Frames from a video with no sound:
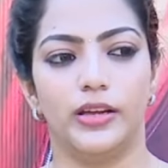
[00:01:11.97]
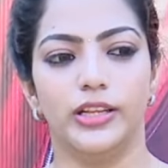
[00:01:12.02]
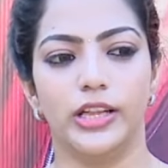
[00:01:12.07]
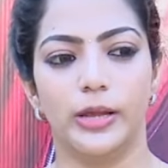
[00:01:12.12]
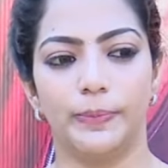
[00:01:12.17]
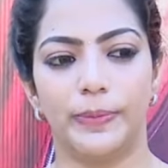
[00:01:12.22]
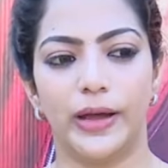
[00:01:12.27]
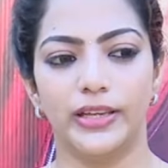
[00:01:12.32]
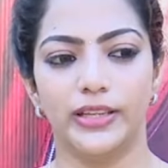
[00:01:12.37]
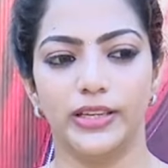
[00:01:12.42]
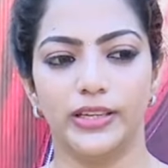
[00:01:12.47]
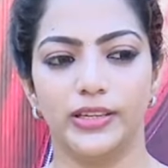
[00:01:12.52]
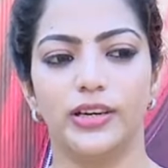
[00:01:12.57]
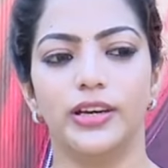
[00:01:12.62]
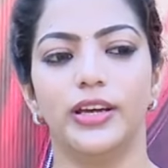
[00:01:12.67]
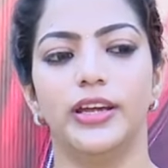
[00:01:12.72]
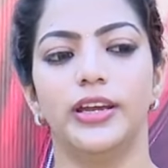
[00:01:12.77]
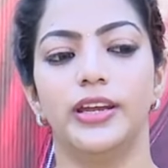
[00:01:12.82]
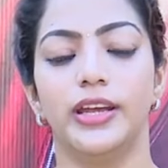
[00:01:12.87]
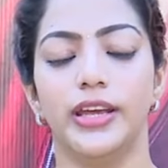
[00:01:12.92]
இதில்
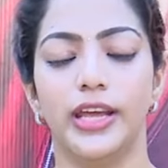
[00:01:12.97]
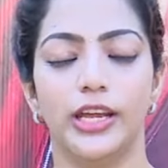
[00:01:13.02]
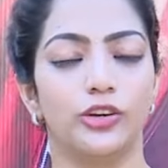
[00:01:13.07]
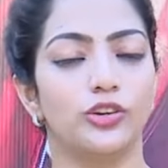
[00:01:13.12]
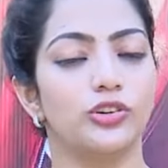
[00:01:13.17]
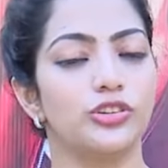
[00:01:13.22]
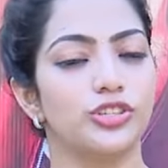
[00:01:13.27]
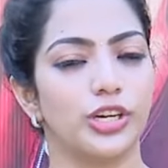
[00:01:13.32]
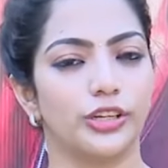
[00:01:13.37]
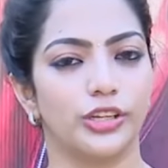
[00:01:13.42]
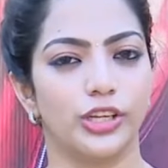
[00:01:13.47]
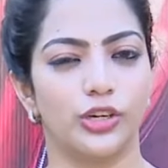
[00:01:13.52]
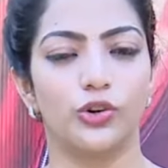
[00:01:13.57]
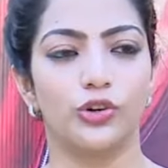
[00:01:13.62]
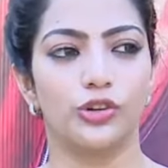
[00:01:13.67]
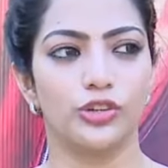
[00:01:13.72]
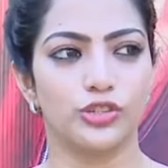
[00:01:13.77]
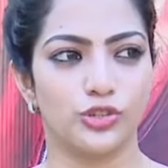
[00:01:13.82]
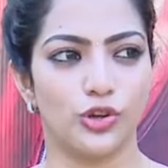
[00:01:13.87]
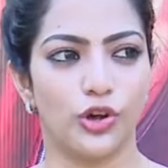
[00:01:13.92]
பார்த்தீங்கன்னா என்னென்னா எனக்கும்
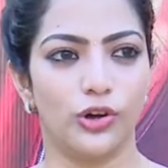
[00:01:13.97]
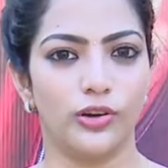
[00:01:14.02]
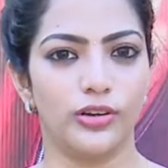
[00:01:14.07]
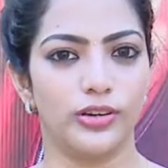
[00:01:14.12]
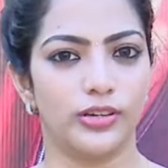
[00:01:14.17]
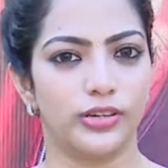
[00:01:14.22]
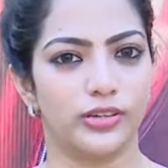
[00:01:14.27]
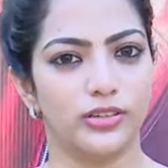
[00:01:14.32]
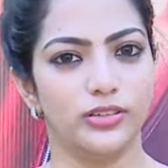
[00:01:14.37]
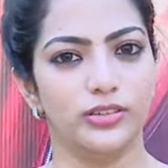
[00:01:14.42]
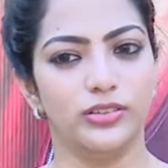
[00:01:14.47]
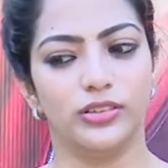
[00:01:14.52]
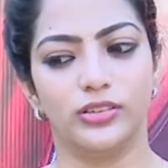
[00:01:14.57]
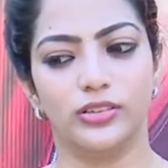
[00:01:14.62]
சக்திக்கும் ஒரு சாங் இருக்குது